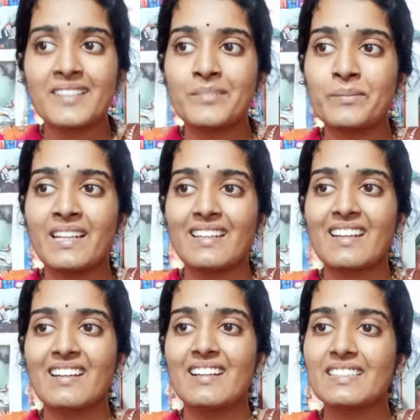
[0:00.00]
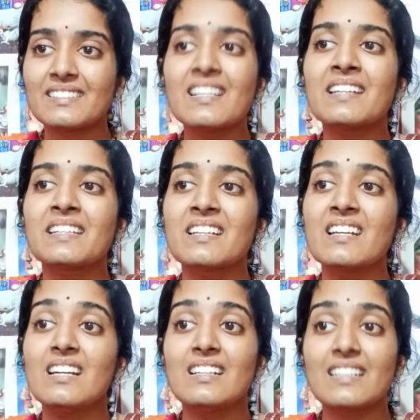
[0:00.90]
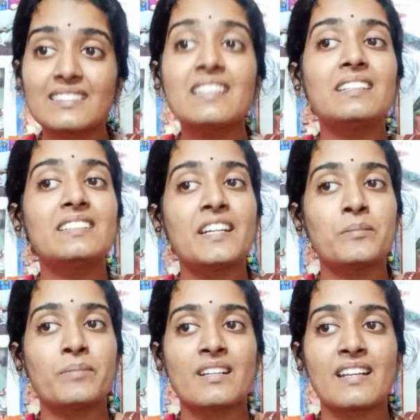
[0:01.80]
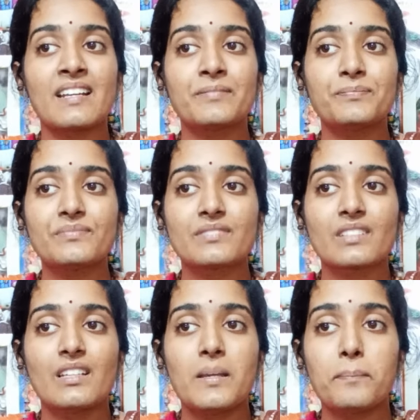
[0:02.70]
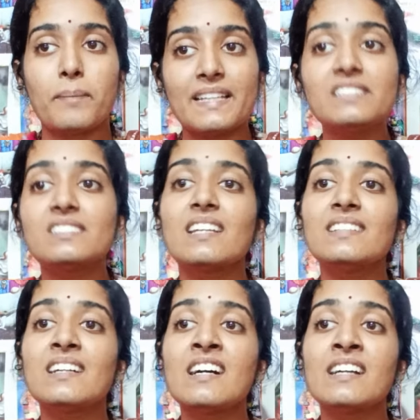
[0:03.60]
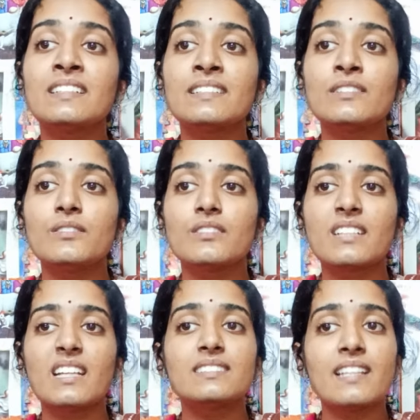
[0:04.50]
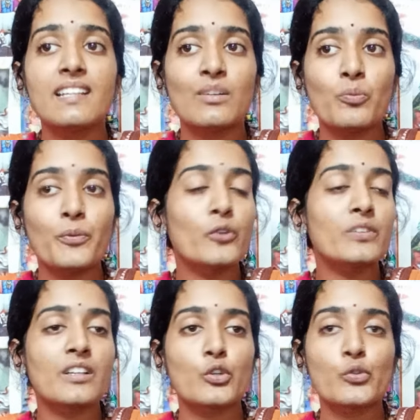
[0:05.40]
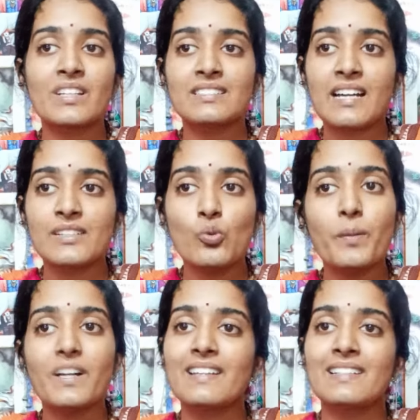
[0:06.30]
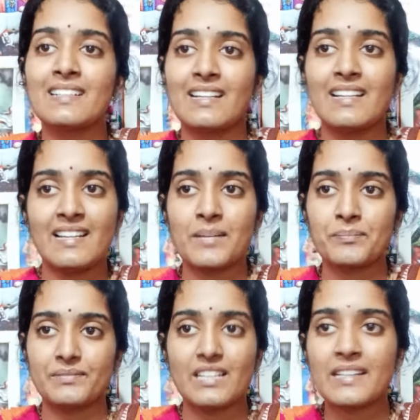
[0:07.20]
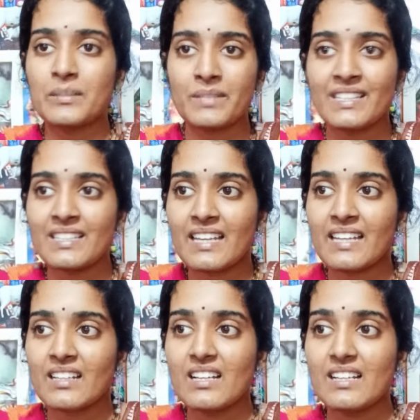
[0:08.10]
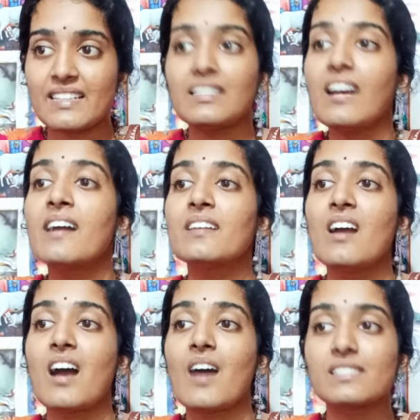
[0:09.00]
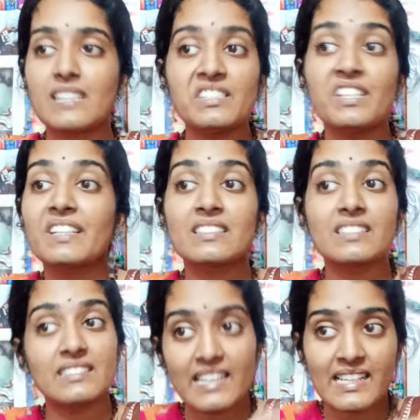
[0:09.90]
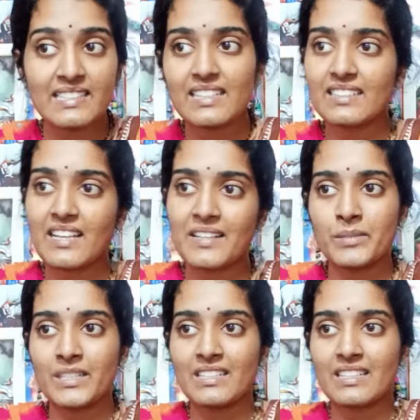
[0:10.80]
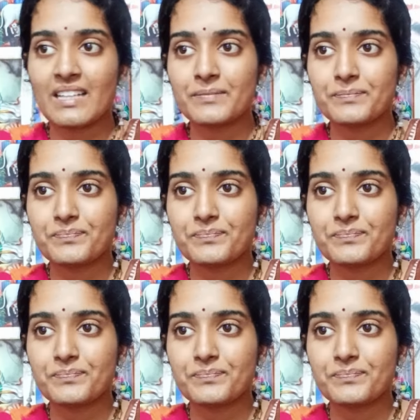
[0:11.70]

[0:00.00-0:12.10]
தானம் பண்ணியிருக்கேன் ரத்னானி ரத்னங்கள் தானம் பண்ணுறேன் பரிச்சதான கிரகத்தில் உபயோகிக்கக்கூடிய உபகரணங்கள் எல்லாம் தானம் பண்ணியிருக்கேன் ரதான் அவள் சஞ்சரிக்கிறதுக்கு தேருகள் தானம் பண்ணியிருக்கேன்